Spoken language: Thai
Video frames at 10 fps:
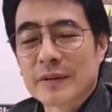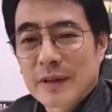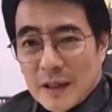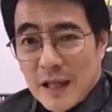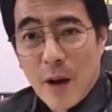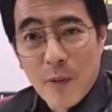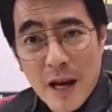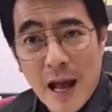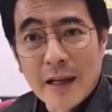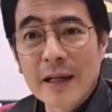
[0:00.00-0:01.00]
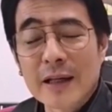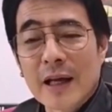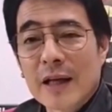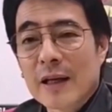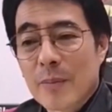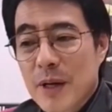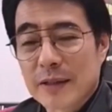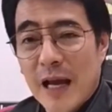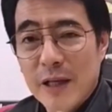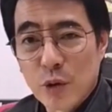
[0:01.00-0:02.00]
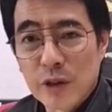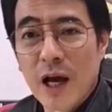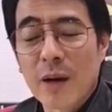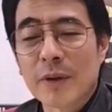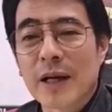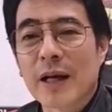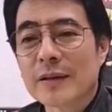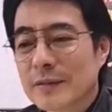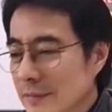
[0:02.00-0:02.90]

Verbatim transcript: ถ้าณเวลานี้นะแล้วเพื่อไทยชุดเดิมนี่นะ